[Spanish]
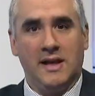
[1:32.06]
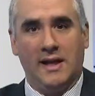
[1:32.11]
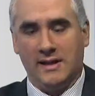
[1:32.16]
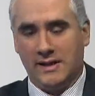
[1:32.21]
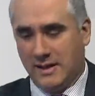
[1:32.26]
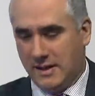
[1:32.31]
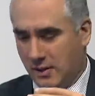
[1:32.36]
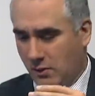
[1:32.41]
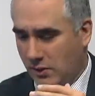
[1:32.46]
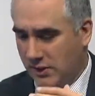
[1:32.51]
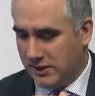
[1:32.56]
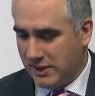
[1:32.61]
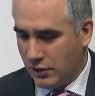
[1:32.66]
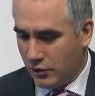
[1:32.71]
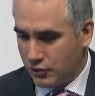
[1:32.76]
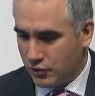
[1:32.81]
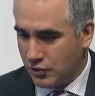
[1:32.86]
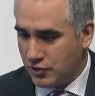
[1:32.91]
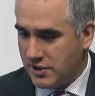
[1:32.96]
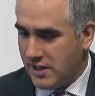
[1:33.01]
tienes que tener en cuenta
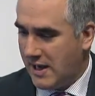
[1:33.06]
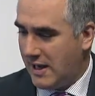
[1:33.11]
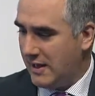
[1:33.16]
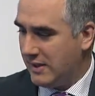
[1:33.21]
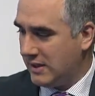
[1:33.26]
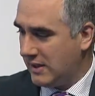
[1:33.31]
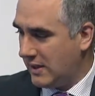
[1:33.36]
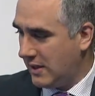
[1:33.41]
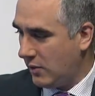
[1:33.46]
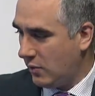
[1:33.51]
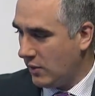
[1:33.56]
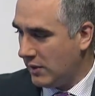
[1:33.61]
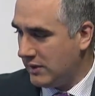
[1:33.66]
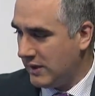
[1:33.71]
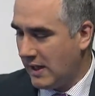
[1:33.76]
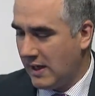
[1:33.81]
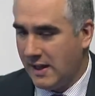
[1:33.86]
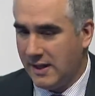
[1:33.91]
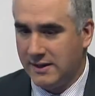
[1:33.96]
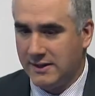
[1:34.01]
lo social, tener en
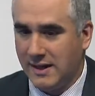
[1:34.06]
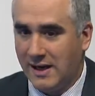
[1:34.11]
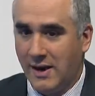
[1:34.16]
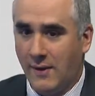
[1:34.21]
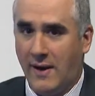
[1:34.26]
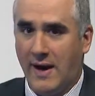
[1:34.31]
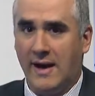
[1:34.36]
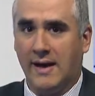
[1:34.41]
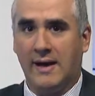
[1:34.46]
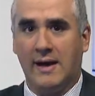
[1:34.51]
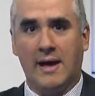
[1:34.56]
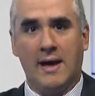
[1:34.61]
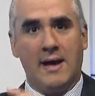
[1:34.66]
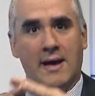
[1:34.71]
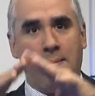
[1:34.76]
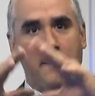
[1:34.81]
cuenta este, la banca,